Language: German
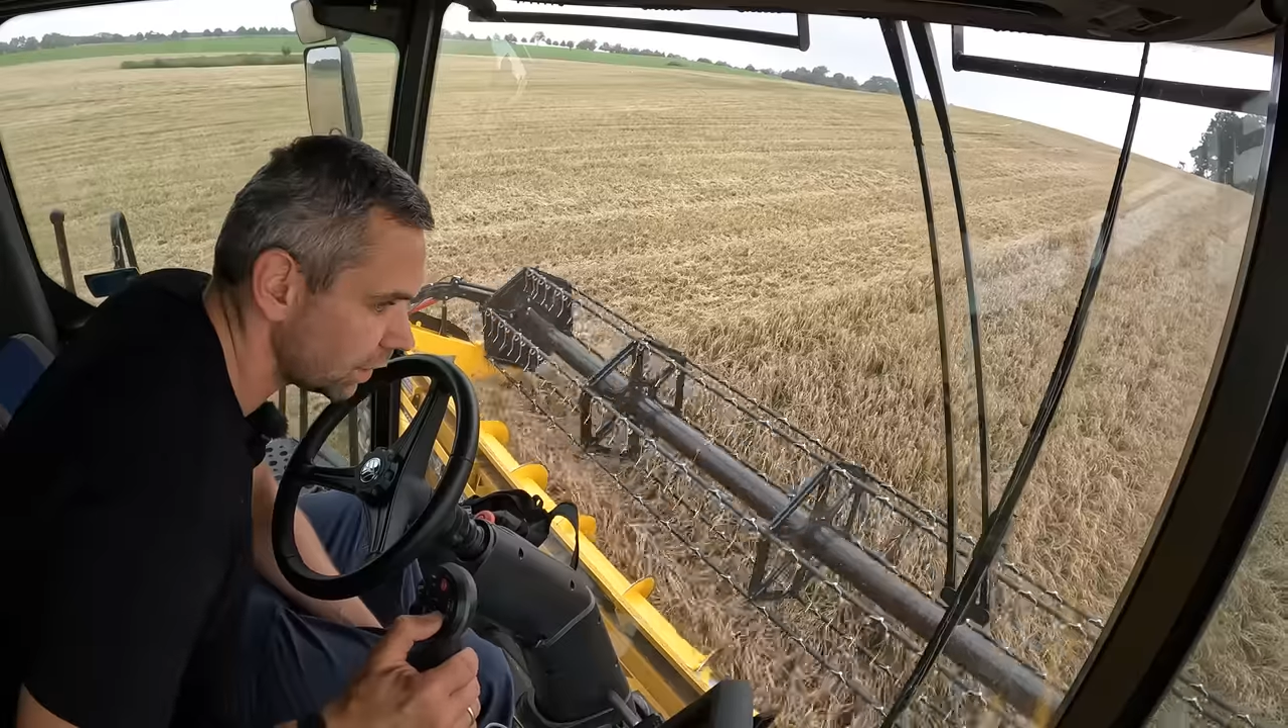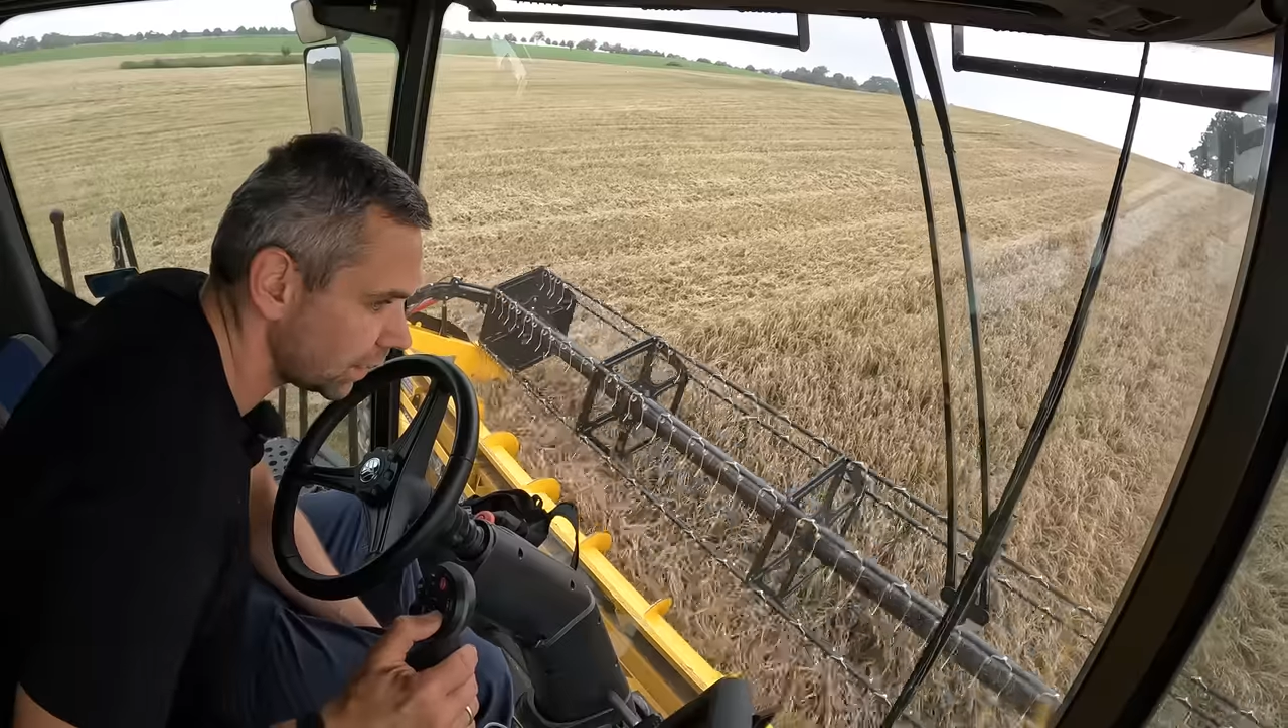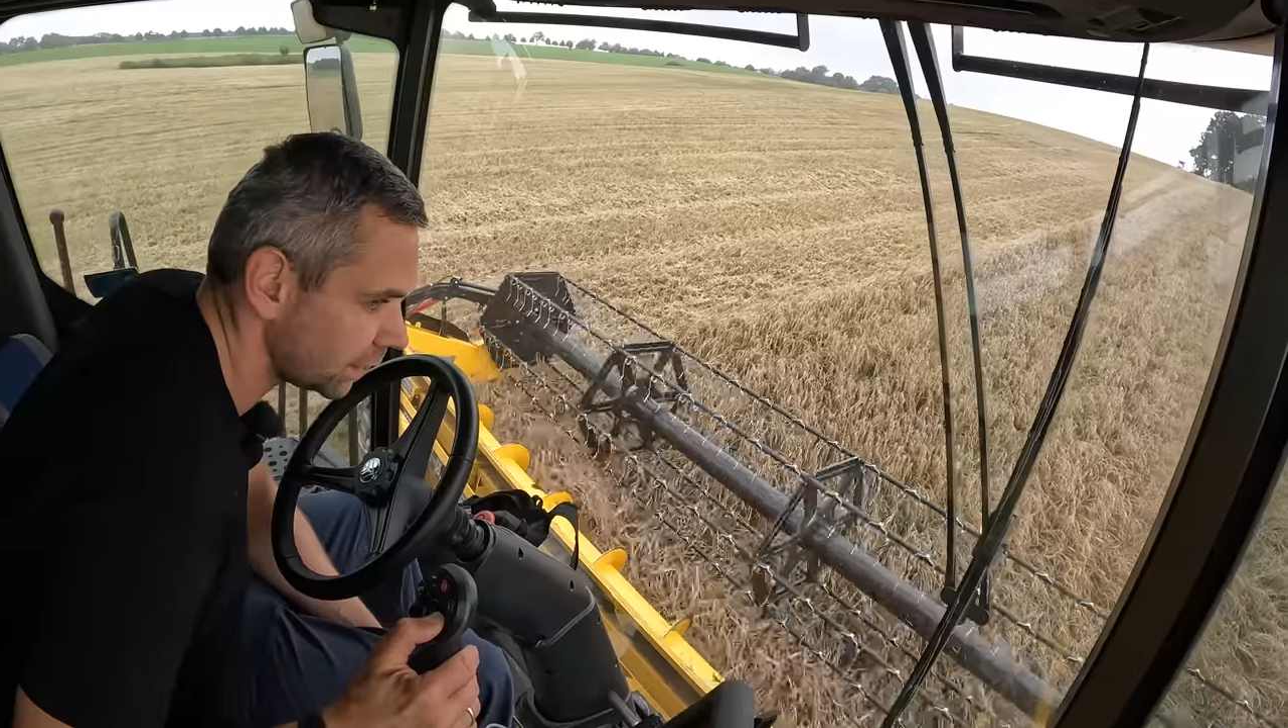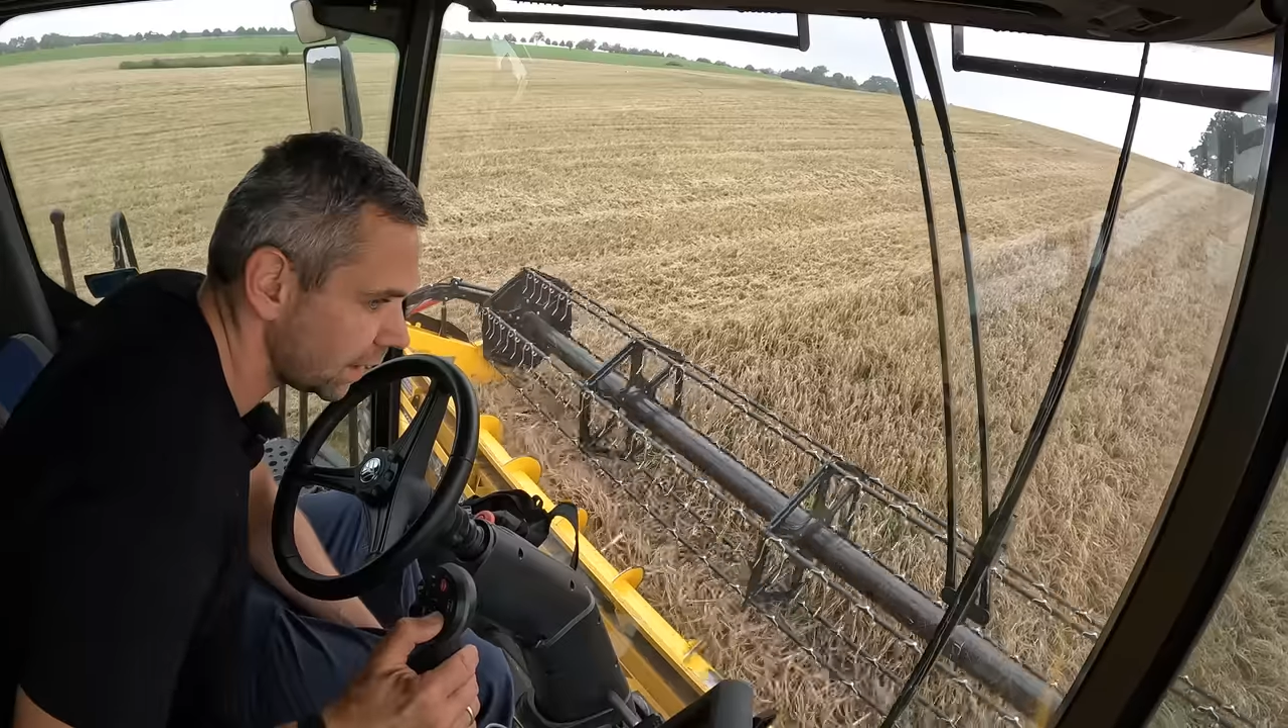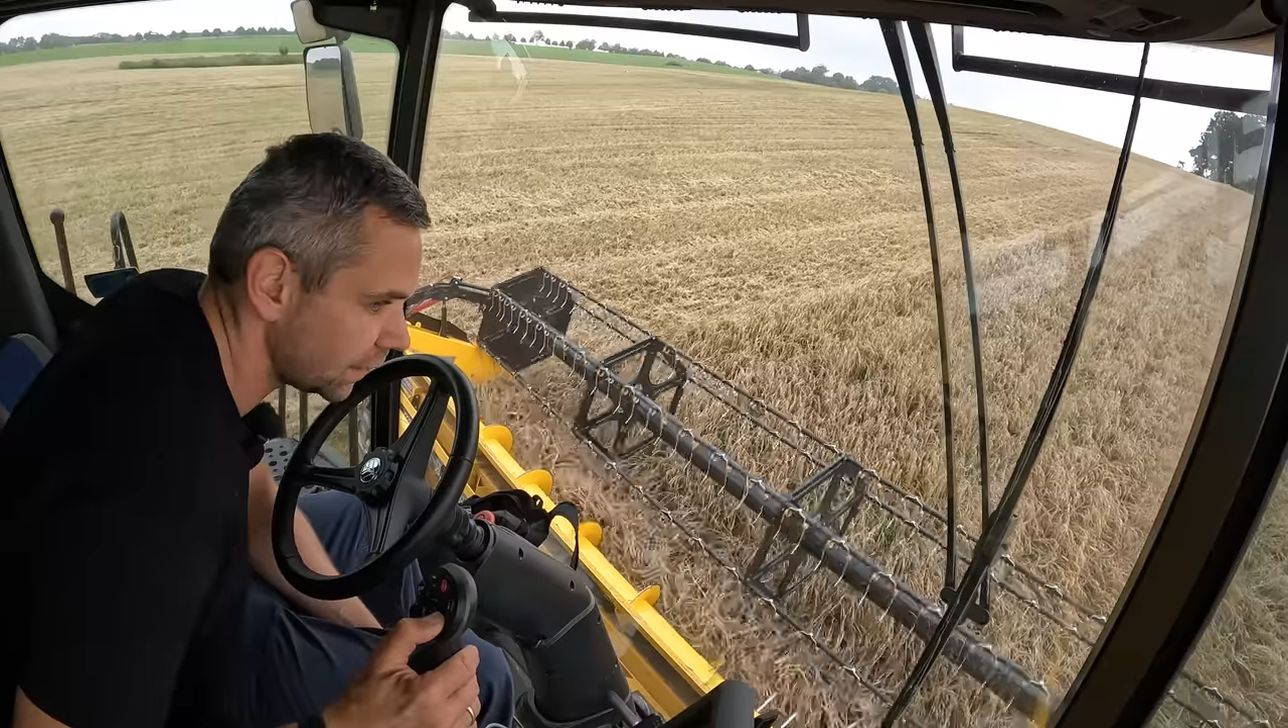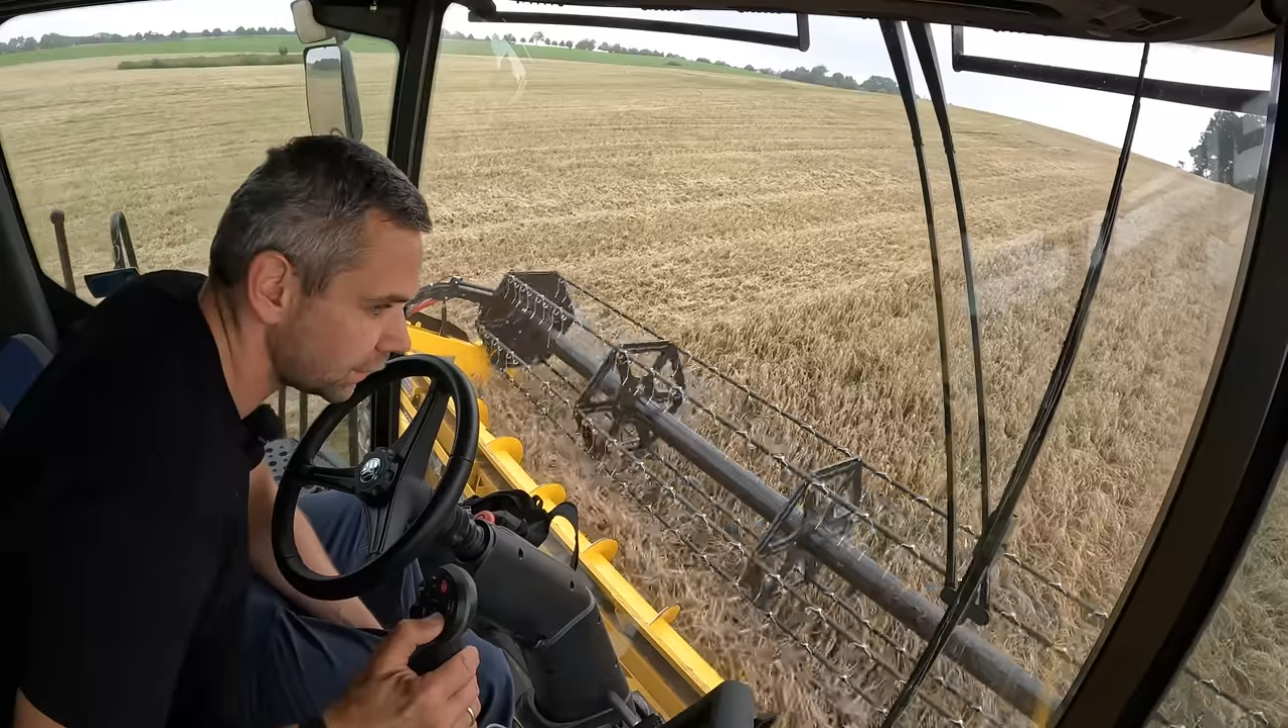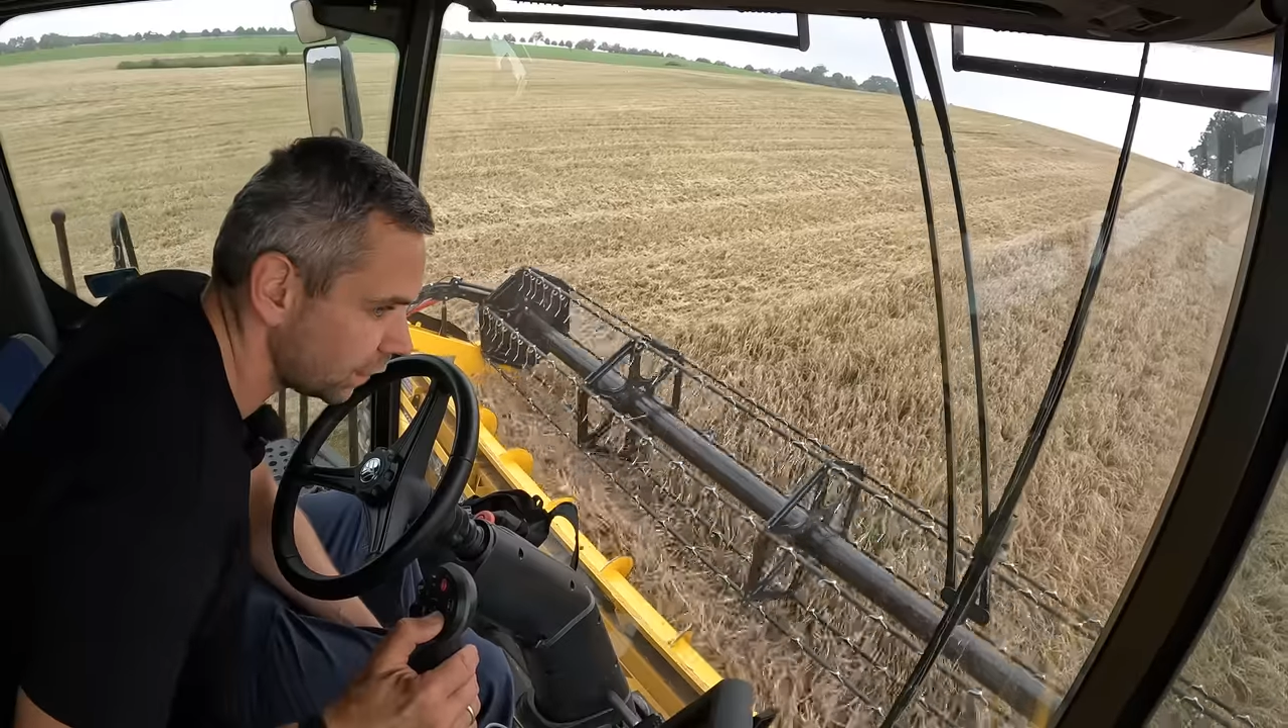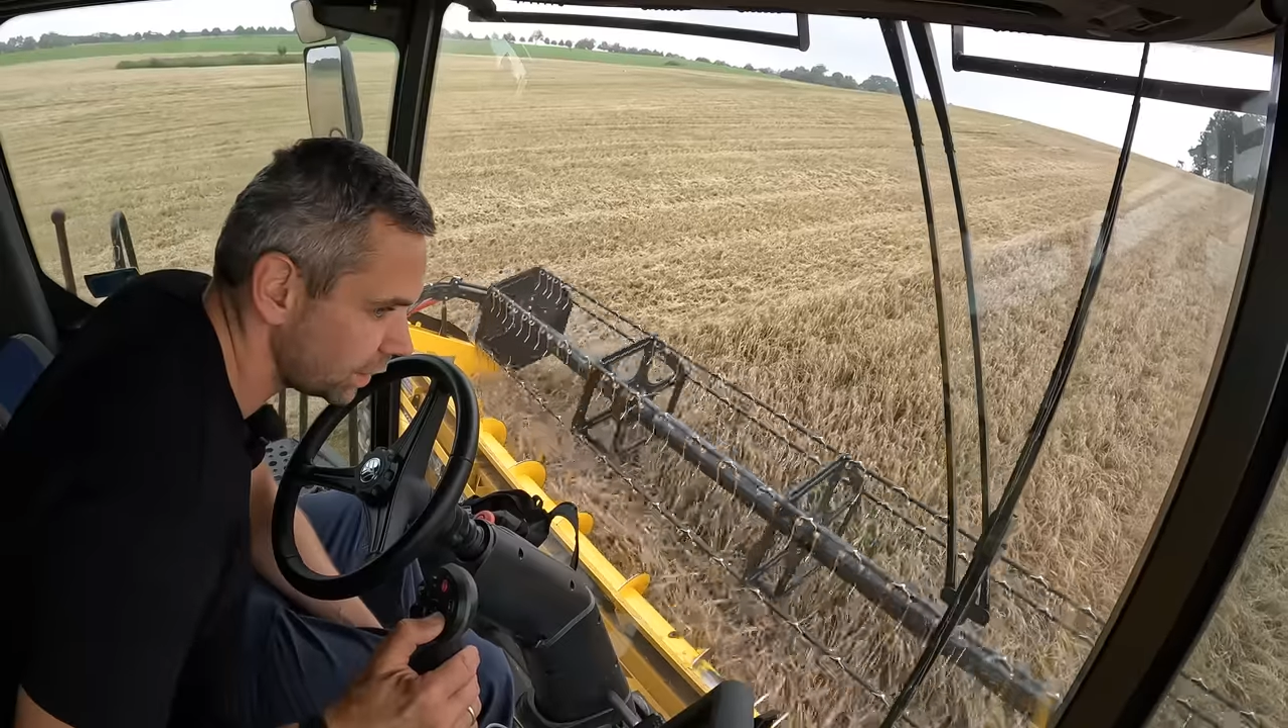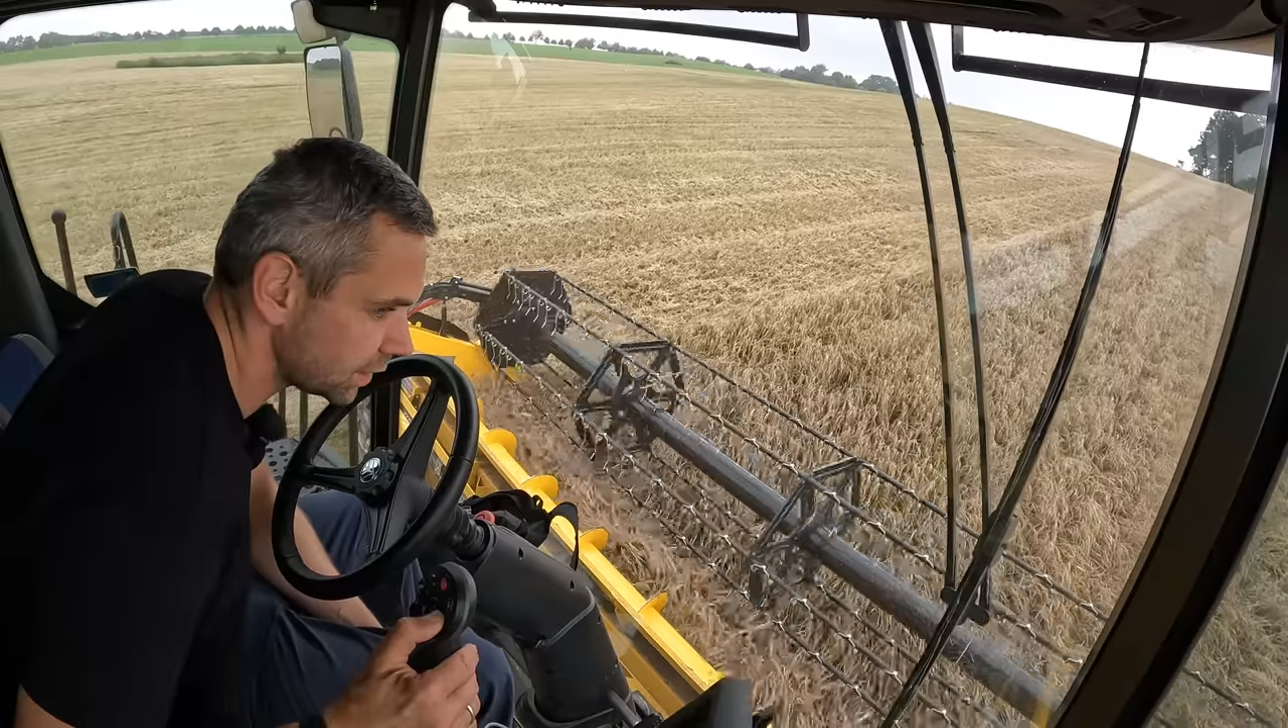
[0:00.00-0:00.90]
leicht feucht